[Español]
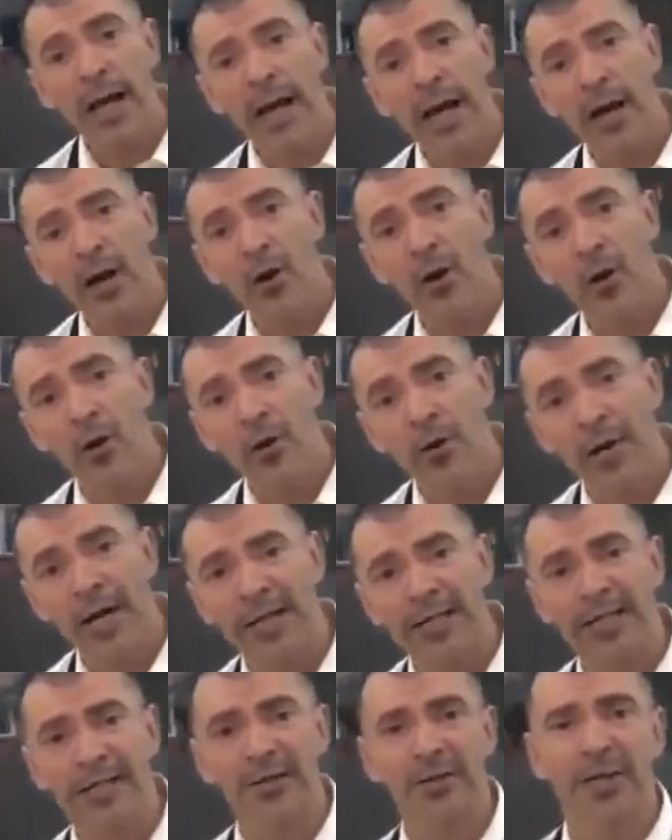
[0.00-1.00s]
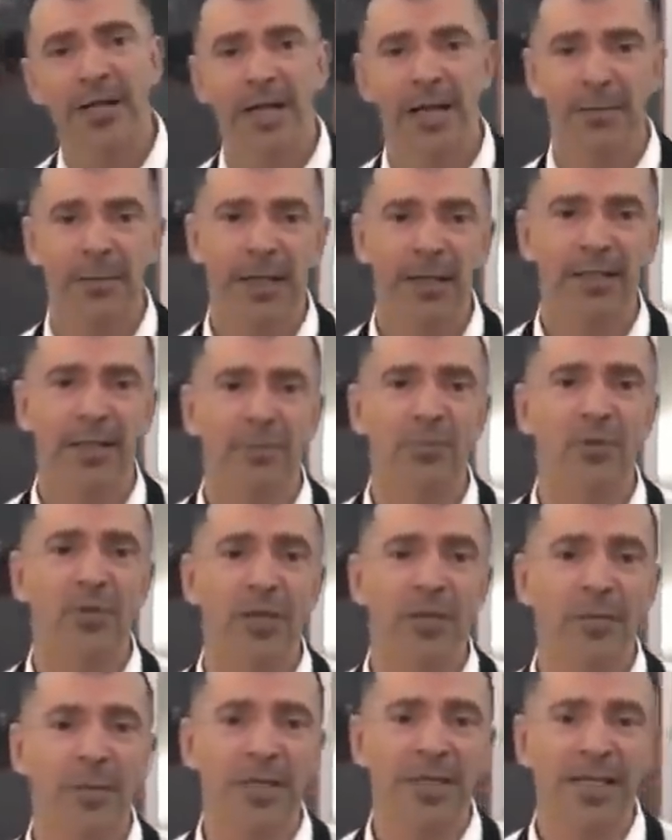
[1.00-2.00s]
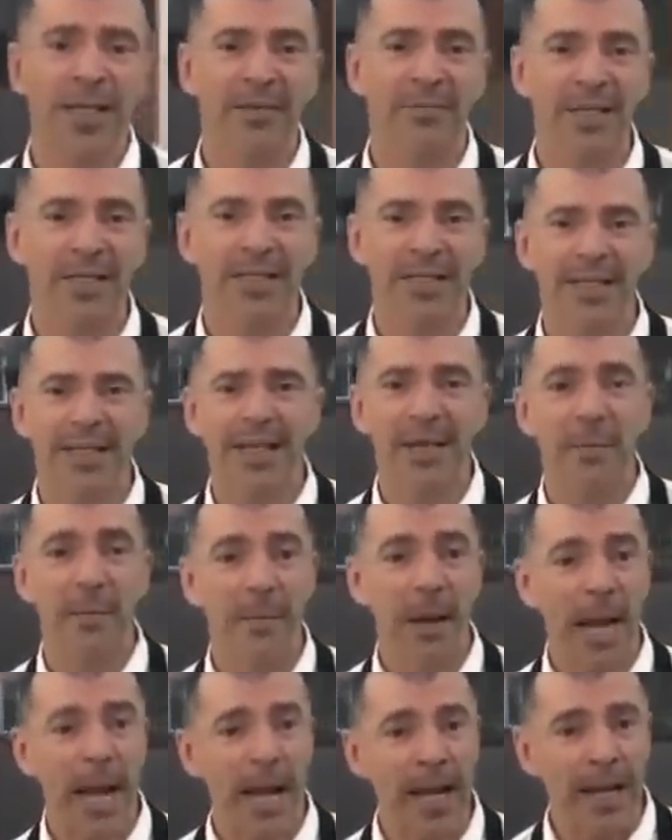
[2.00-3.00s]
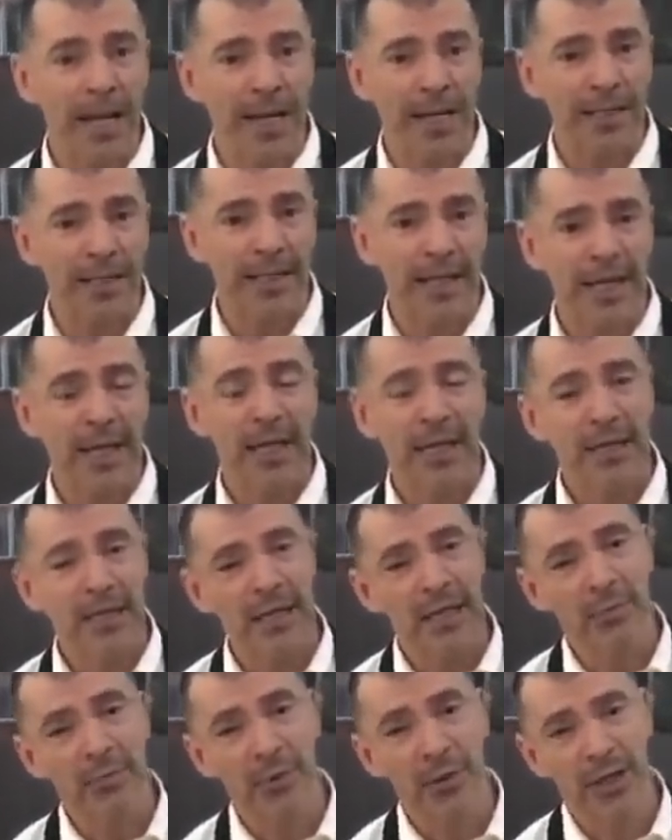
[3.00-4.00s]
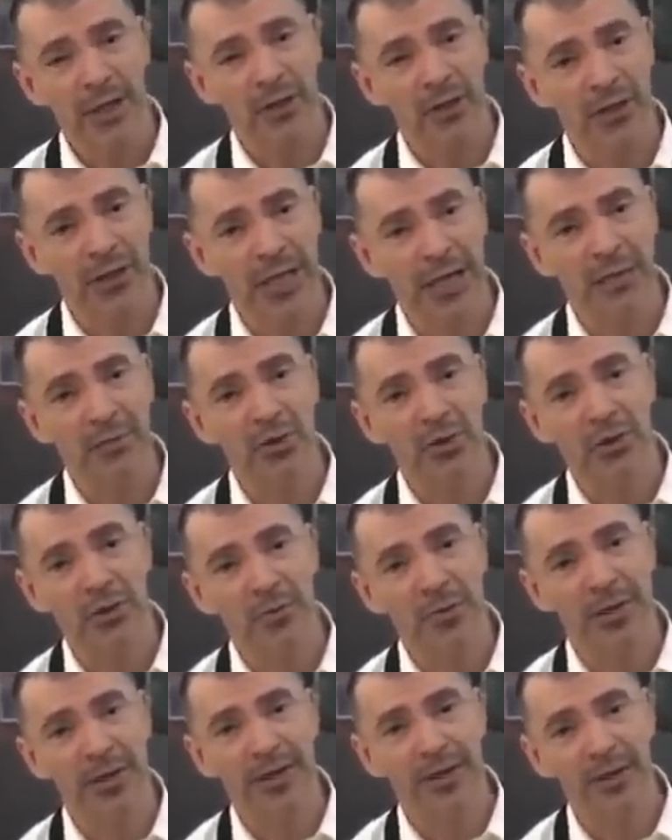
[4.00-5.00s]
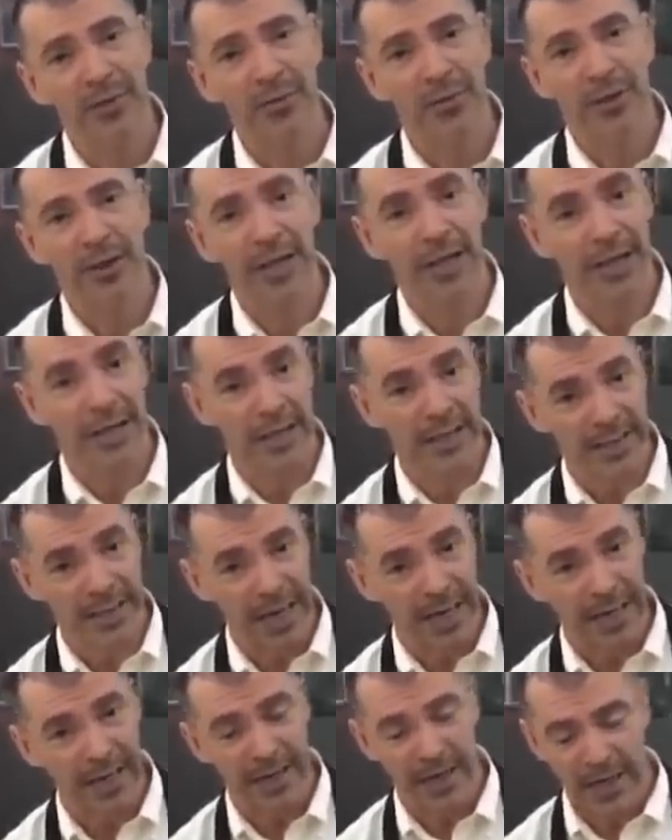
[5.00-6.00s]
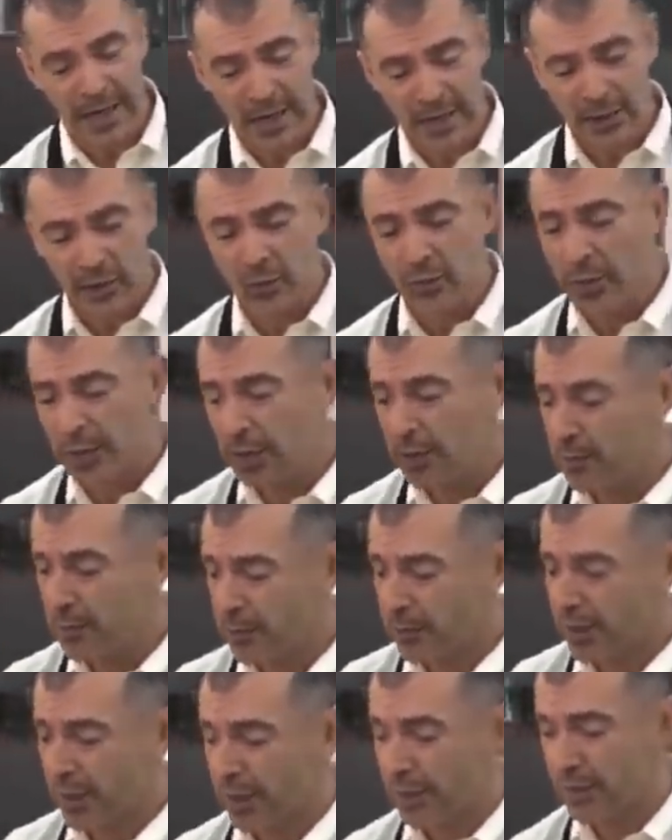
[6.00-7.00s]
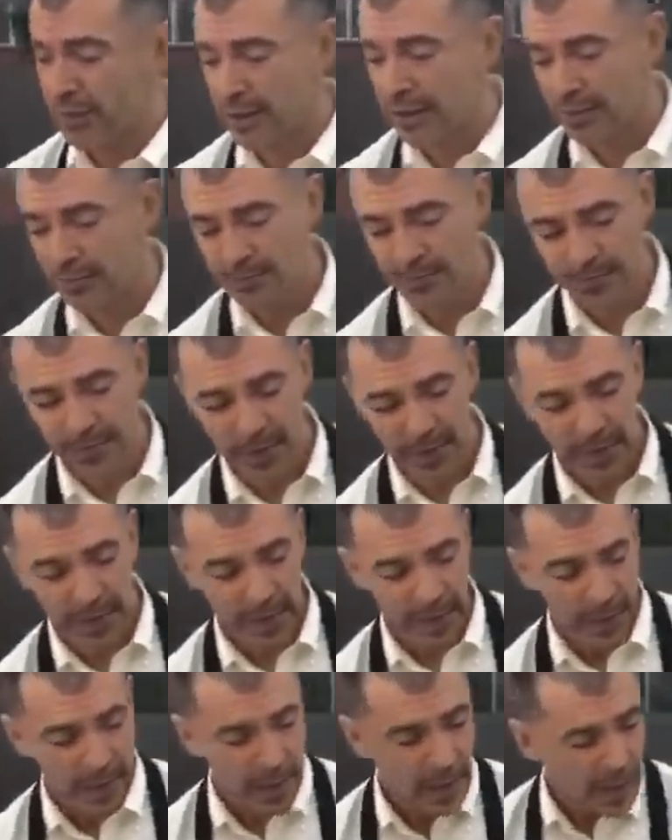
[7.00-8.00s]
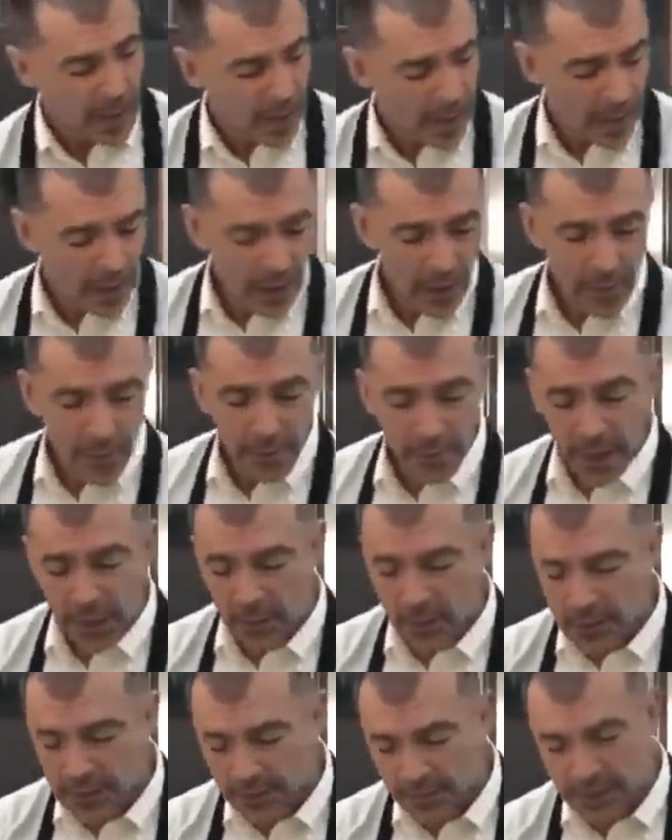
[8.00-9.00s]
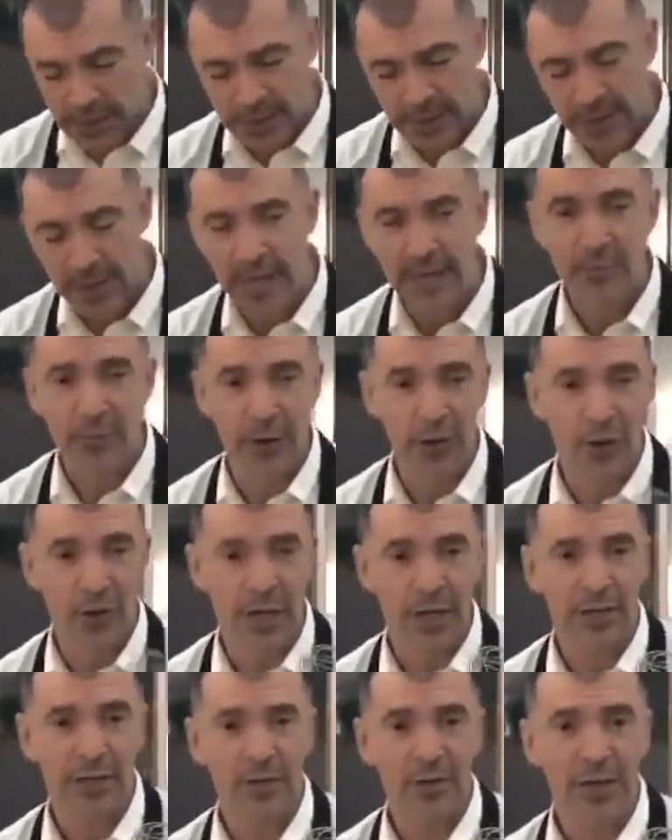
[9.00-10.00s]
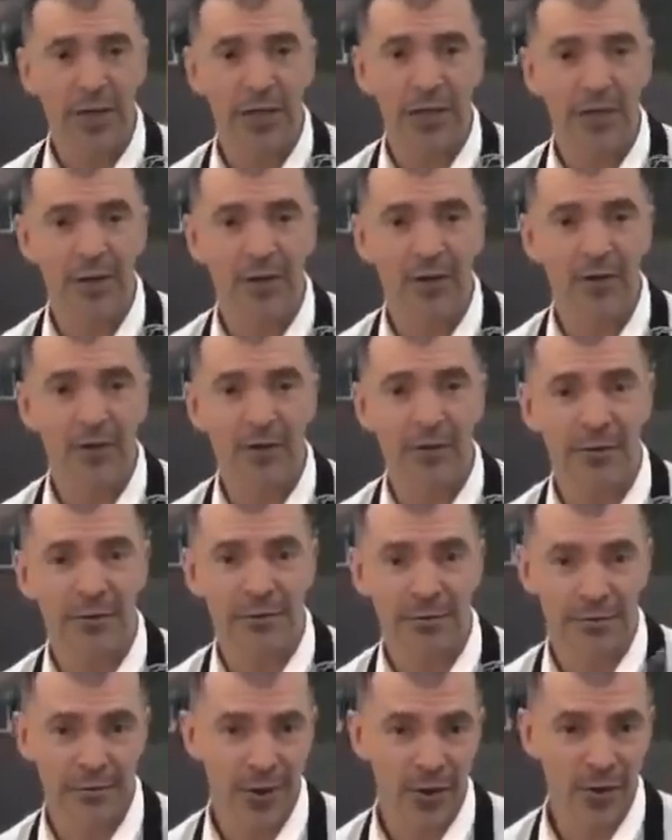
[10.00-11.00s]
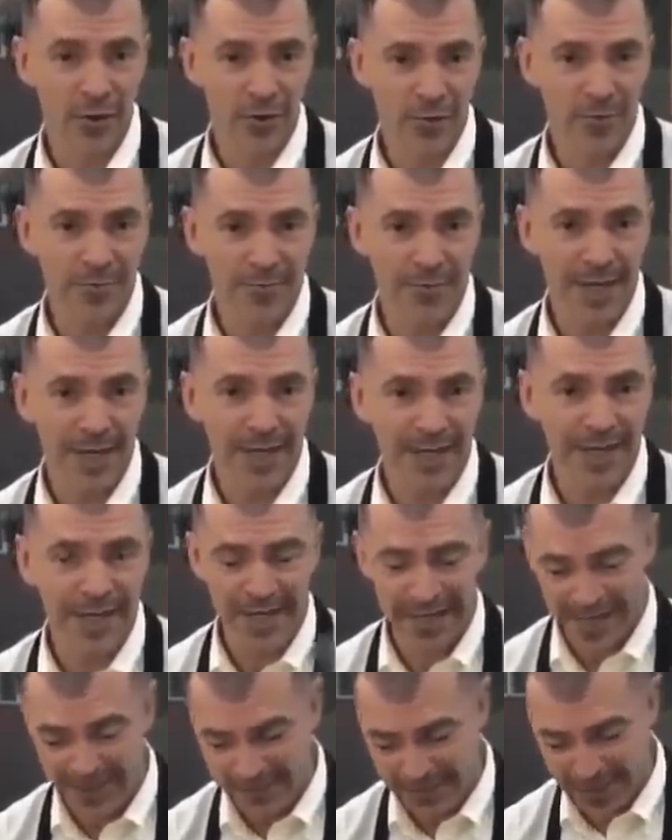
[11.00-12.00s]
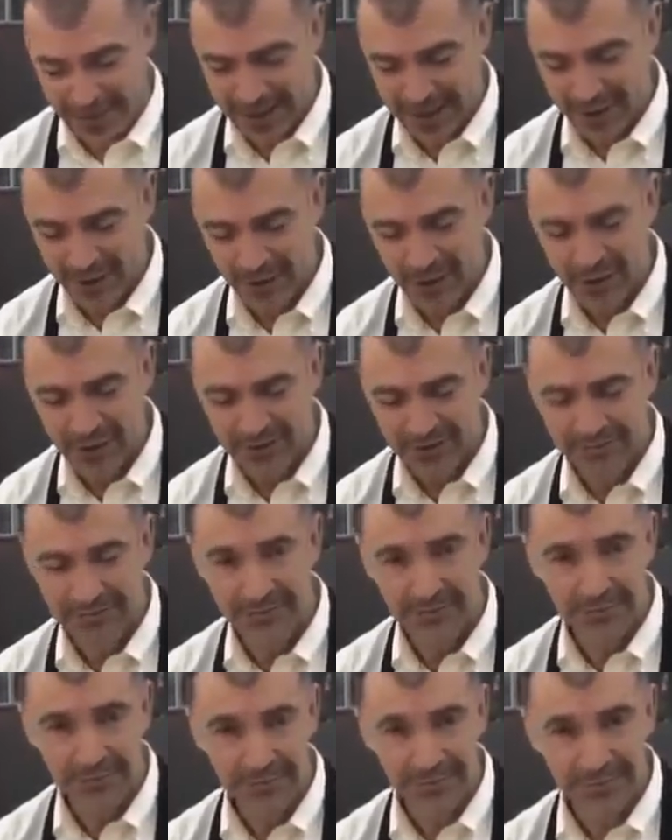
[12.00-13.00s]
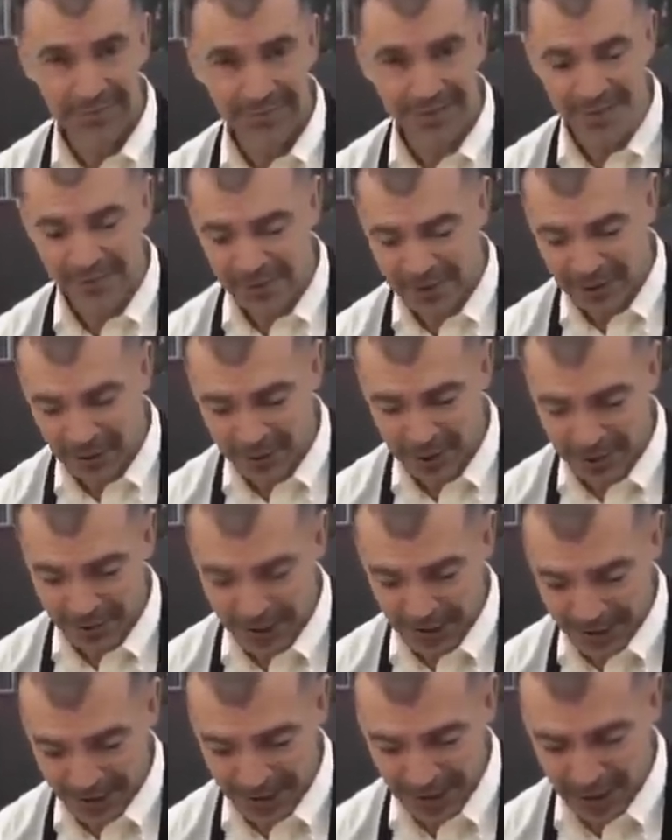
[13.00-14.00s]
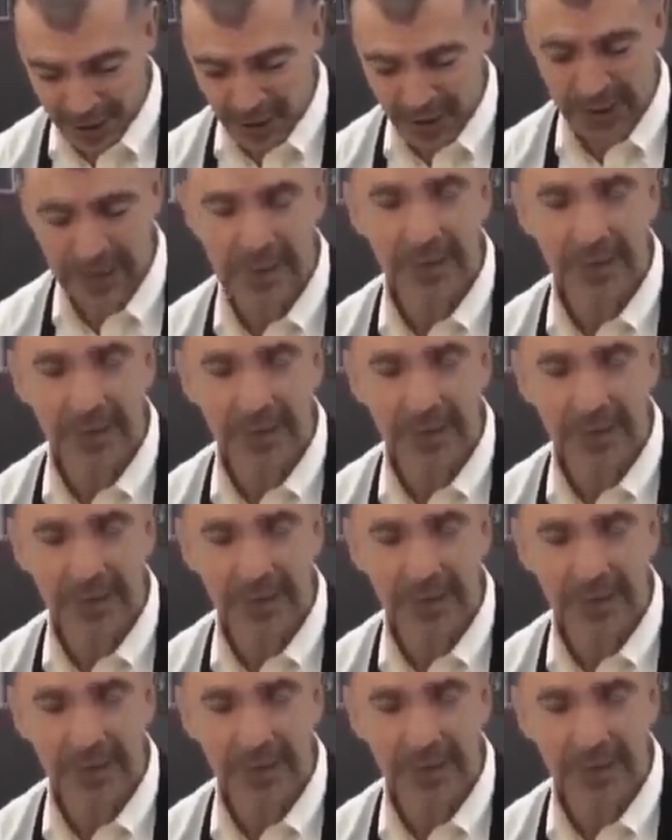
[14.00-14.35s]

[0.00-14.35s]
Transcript: la coloración de la masa. Muchas veces las masas quedan blancas y es porque nos hemos olvidado de poner la sal. Súper importante. Vamos a mezclar, bueno, estoy aquí con un, con un mini batidor súper pequeñito, es